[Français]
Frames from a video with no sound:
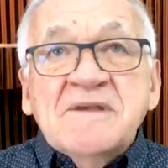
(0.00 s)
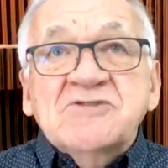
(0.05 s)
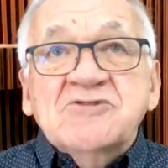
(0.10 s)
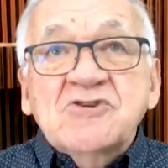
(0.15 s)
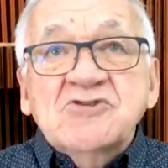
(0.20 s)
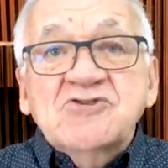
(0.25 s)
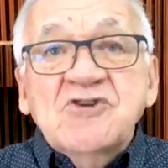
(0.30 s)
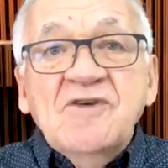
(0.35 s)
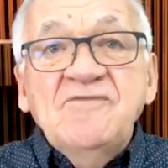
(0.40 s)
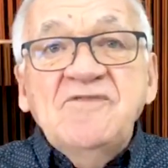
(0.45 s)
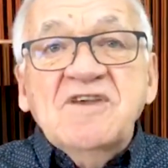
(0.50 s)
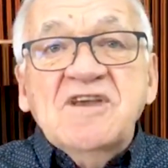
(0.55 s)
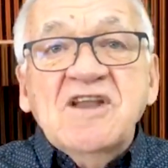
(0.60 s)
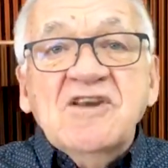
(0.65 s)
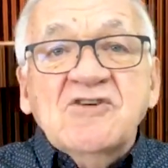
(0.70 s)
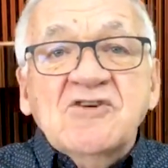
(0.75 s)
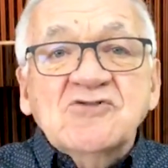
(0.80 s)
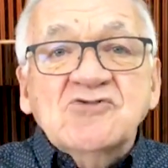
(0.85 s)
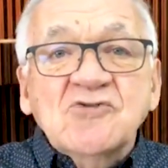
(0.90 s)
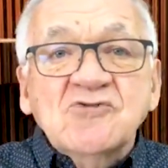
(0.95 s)
Parce que je dis
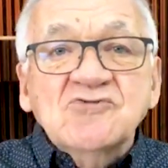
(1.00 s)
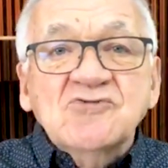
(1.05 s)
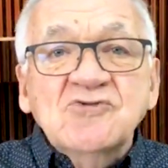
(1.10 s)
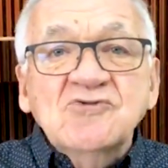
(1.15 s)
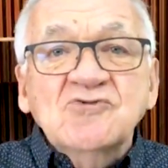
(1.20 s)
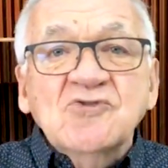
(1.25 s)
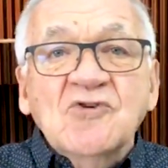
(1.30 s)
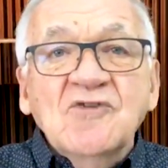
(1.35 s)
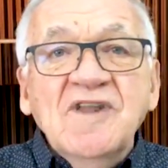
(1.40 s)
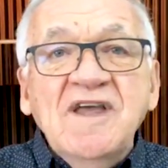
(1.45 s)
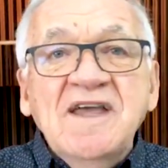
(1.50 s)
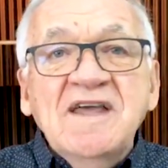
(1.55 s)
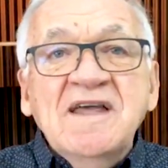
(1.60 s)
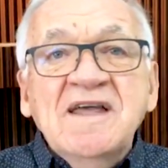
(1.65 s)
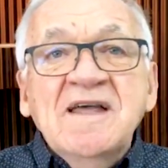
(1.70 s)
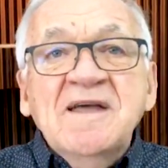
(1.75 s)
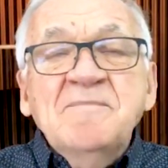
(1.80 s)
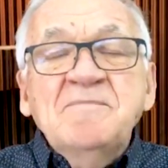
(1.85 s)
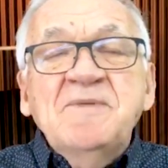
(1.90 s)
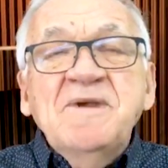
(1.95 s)
quelque chose une journée,
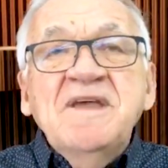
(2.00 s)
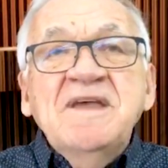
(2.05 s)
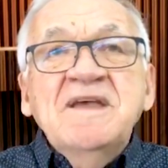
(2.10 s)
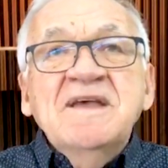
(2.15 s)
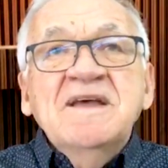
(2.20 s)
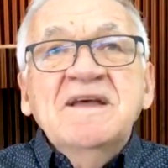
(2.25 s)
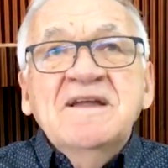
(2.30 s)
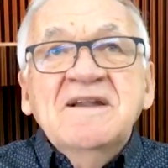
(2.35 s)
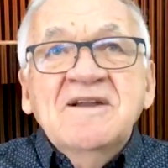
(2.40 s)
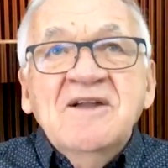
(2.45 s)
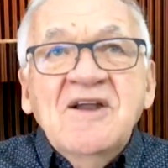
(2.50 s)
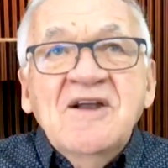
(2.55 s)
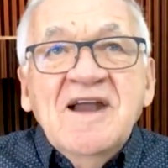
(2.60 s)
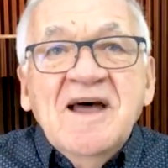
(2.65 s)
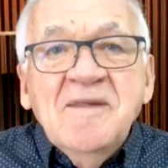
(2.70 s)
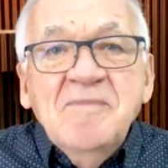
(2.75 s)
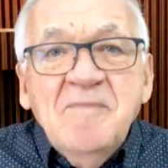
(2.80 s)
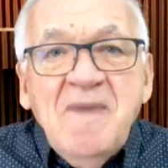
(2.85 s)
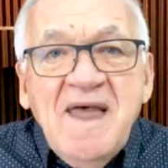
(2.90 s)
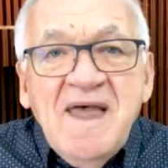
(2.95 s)
puis le
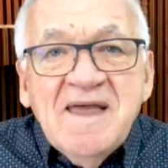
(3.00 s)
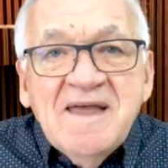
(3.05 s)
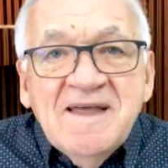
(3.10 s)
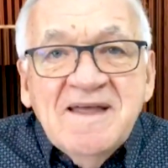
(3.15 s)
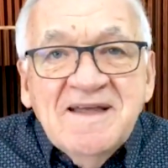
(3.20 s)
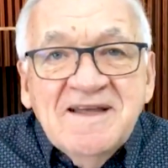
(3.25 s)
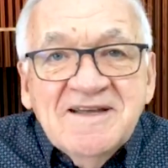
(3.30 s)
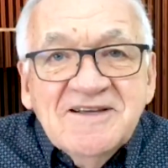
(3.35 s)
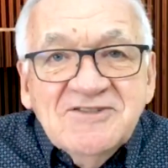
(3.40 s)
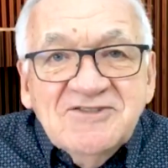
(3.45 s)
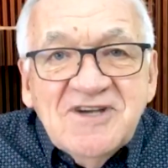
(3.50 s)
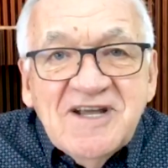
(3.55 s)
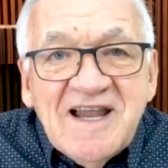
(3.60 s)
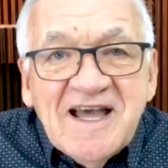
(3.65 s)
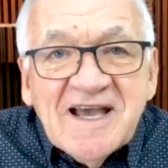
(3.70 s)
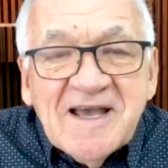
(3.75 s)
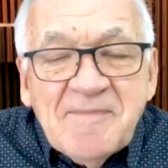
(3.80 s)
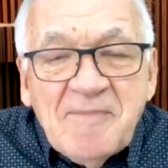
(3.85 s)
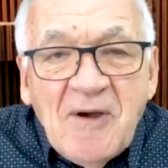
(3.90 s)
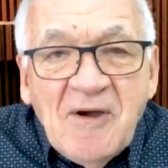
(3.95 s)
lendemain, j'ai
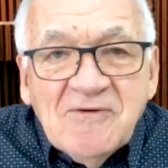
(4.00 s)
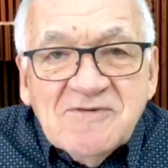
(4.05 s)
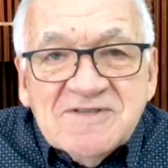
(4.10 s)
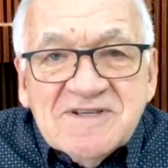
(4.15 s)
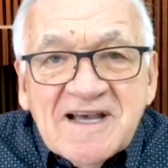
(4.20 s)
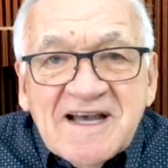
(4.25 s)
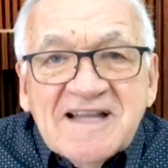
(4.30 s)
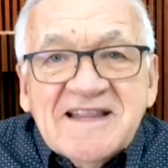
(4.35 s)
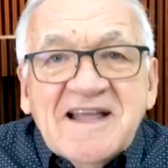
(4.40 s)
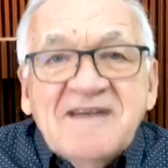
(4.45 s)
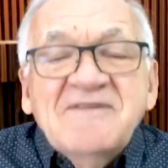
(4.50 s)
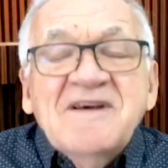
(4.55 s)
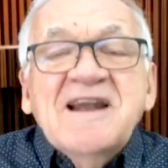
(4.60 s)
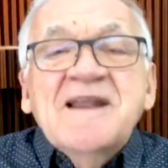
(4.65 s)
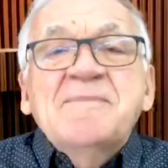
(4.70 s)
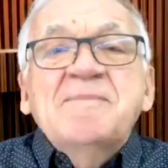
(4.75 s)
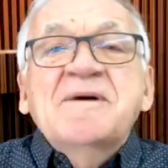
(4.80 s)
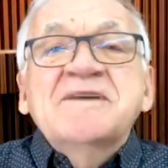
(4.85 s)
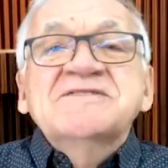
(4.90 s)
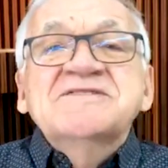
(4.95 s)
la réponse à
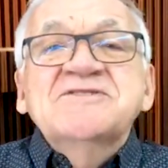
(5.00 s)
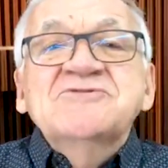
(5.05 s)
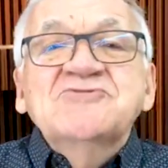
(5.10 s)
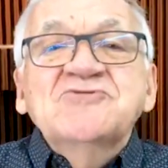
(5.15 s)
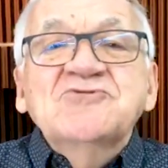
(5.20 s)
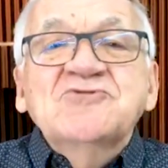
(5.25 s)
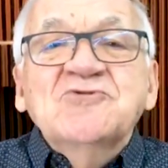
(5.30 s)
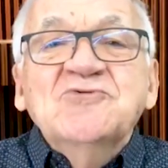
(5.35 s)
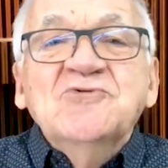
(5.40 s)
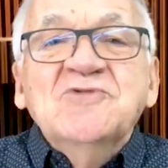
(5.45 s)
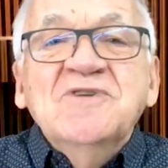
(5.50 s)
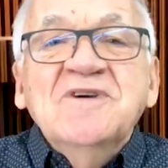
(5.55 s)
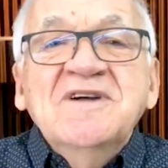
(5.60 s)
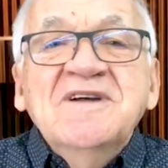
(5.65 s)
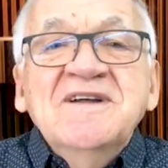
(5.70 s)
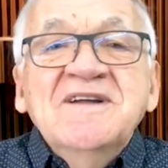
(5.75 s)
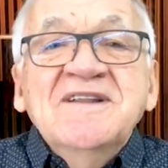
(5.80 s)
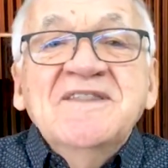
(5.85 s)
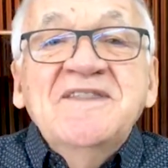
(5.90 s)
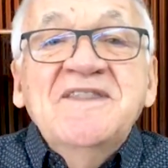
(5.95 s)
travers la pensée du jour.
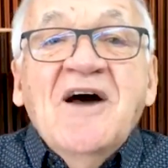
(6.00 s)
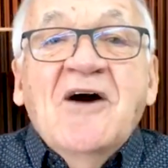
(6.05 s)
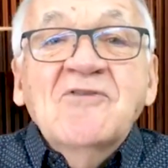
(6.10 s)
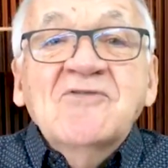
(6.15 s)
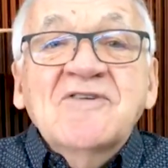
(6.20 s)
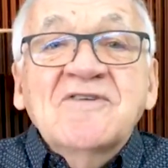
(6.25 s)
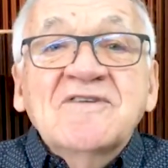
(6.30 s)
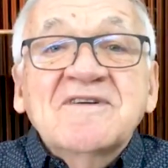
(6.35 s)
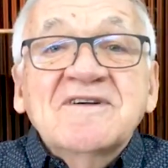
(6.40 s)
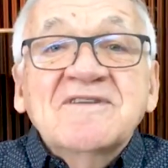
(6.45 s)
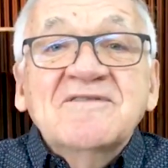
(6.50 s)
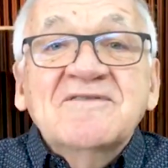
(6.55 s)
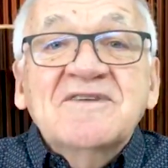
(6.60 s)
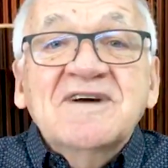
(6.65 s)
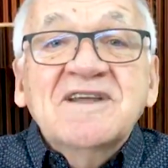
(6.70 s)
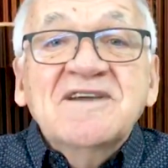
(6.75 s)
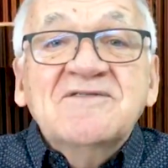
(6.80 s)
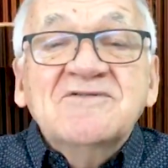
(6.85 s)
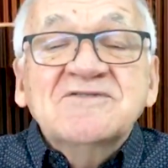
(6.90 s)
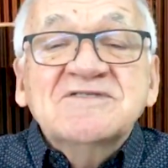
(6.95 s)
Donc,
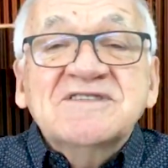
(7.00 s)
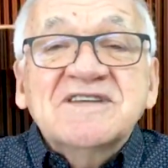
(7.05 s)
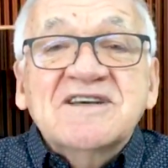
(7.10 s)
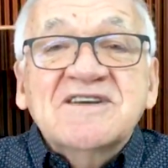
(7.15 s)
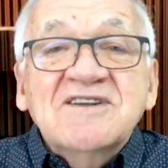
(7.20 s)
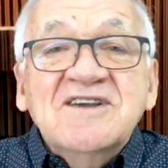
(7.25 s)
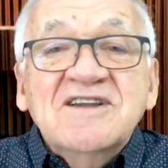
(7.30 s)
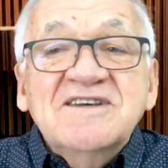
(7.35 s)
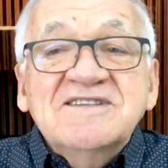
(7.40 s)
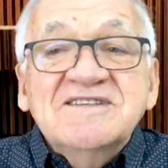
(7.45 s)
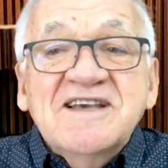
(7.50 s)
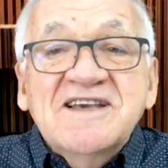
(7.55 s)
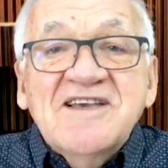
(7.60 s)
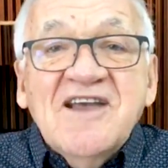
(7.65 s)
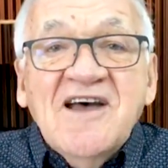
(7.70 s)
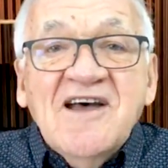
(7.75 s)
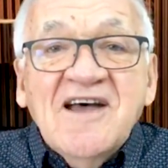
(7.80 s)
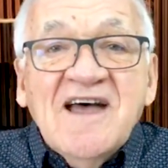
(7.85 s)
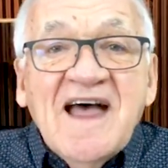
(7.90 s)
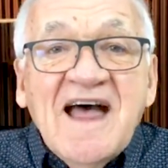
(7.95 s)
voyez-vous, c'est que le
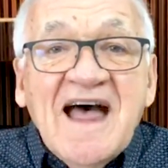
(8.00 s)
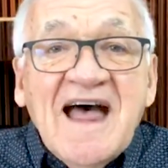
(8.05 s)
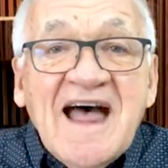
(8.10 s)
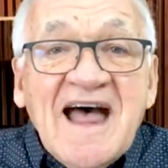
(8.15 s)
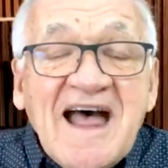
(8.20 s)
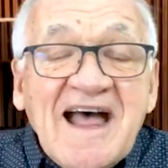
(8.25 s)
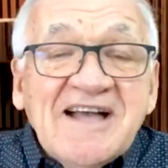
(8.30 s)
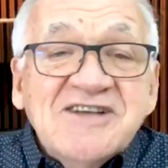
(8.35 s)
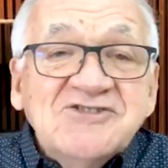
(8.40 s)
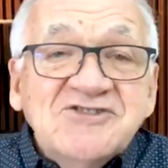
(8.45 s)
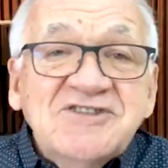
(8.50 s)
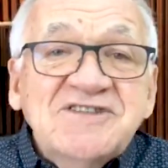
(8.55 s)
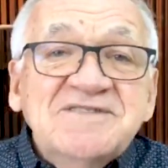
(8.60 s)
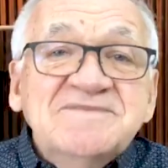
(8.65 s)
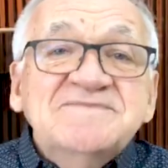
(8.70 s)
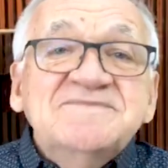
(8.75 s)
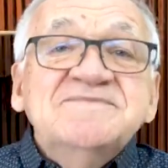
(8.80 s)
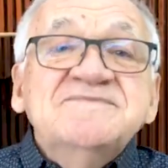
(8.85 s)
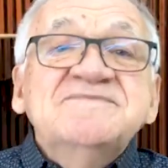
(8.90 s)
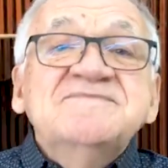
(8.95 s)
Seigneur
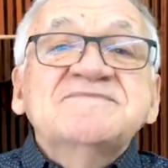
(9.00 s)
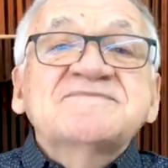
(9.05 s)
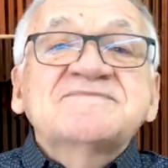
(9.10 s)
agit.